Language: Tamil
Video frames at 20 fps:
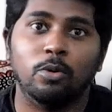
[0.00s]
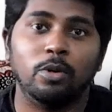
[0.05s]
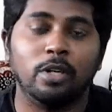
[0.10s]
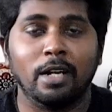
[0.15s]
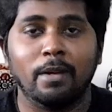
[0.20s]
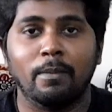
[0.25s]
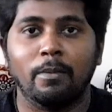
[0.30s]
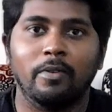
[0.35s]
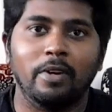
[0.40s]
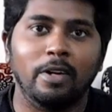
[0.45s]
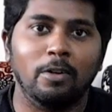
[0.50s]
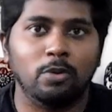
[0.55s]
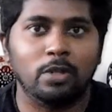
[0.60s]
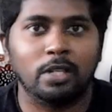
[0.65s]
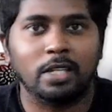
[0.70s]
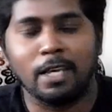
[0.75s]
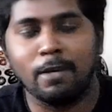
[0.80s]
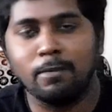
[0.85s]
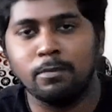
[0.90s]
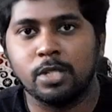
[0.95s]
ஓகே நம்ம வேணால் ஒரு
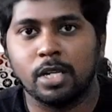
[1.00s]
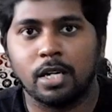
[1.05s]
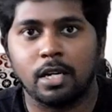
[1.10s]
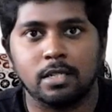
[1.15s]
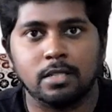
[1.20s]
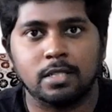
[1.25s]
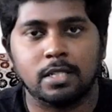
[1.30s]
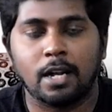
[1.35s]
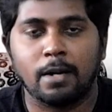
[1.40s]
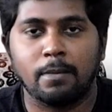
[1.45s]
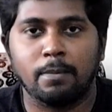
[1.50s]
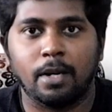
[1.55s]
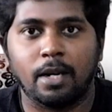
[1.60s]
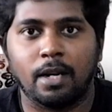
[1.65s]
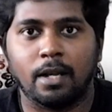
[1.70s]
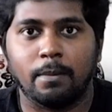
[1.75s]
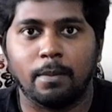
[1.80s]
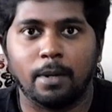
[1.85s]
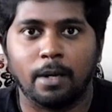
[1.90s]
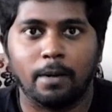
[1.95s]
கேம் சேனல் ஸ்டார்ட்
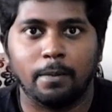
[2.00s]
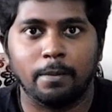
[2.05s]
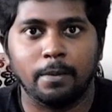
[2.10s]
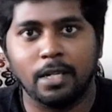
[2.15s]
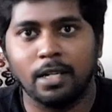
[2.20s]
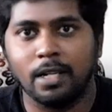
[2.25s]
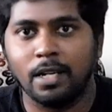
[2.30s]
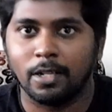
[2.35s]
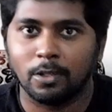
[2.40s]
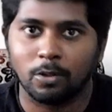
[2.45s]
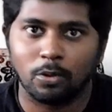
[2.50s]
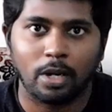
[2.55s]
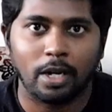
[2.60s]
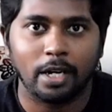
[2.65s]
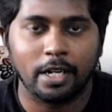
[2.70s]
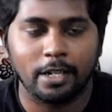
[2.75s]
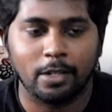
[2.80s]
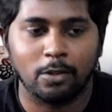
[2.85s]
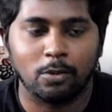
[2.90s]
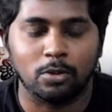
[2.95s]
பண்ணலாமா அப்படின்னு எனக்கு ஒரு
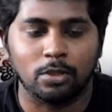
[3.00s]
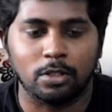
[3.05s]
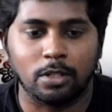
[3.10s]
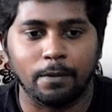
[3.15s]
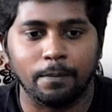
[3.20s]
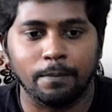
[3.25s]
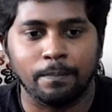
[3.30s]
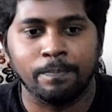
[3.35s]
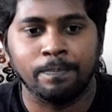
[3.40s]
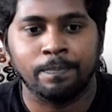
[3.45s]
ஐடியா கொடுத்தான்